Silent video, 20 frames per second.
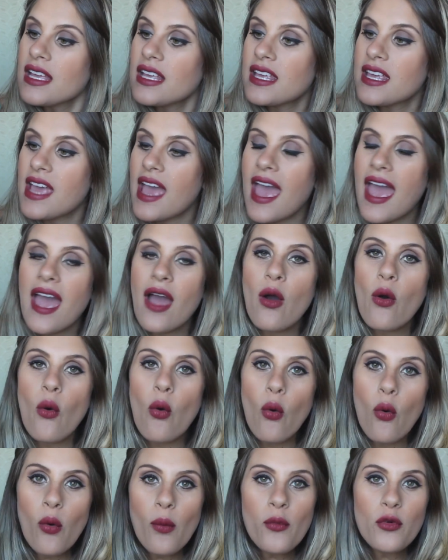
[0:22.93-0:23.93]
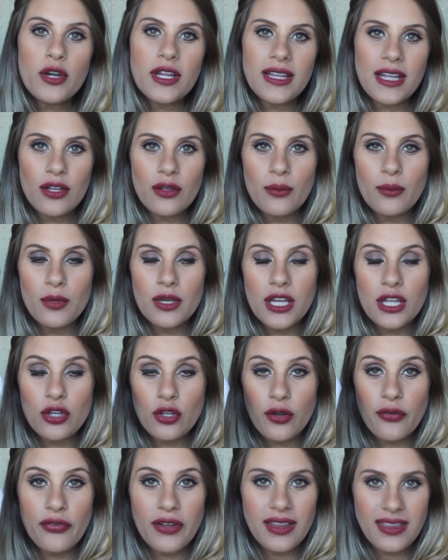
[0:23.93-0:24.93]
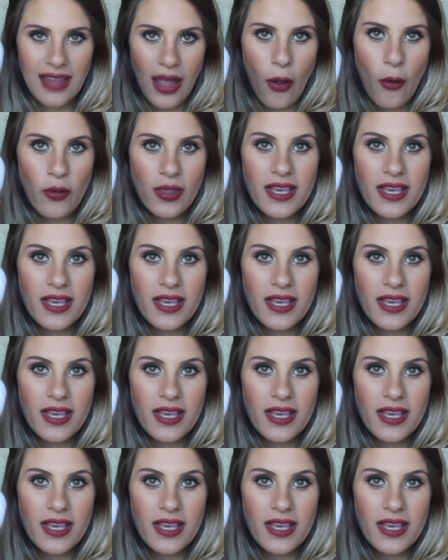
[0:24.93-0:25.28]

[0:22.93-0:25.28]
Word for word: que é um monitor, fetal.